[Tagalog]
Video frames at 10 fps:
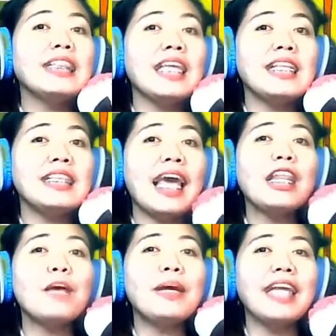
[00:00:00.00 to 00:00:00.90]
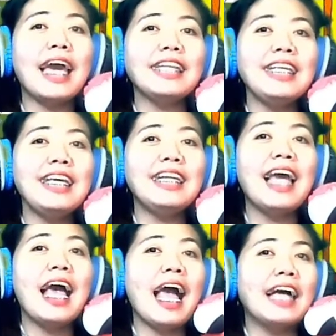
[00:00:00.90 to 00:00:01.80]
Tingnan naman natin
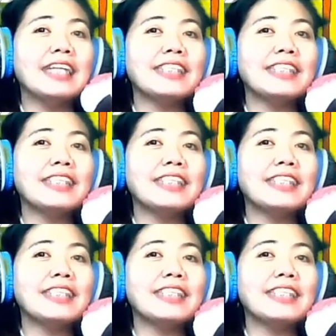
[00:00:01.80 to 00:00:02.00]
ang